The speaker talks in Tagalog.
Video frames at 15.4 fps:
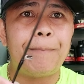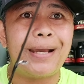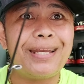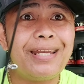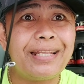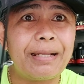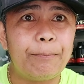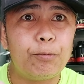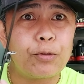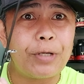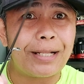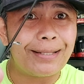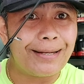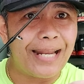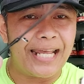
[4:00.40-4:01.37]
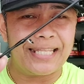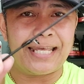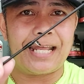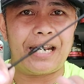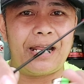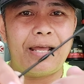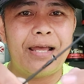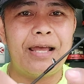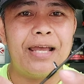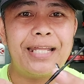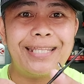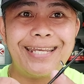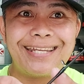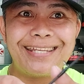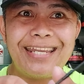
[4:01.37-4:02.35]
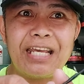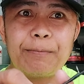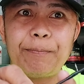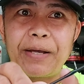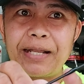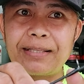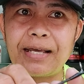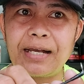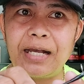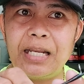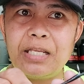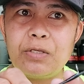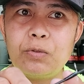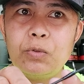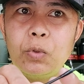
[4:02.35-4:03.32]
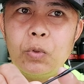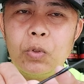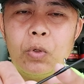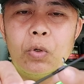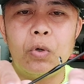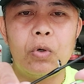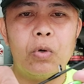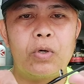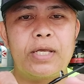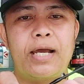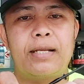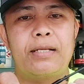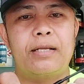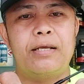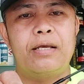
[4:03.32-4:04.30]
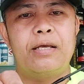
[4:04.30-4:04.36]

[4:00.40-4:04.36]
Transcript: painitan po natin lighter. Technique para tanggalin yung dulo. O, yan.